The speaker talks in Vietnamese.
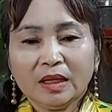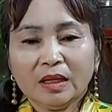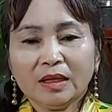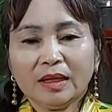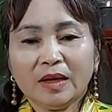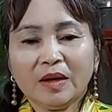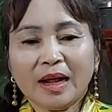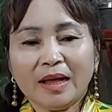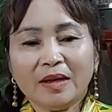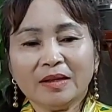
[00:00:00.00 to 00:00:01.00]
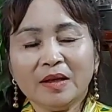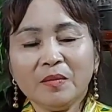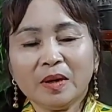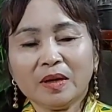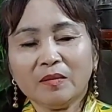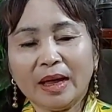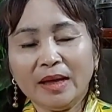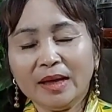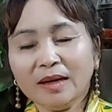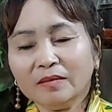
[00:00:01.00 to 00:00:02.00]
Chuyện cái này nếu mà cô
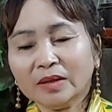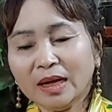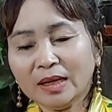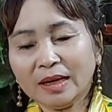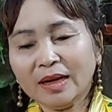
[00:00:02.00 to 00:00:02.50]
Bảy chắc không thấy,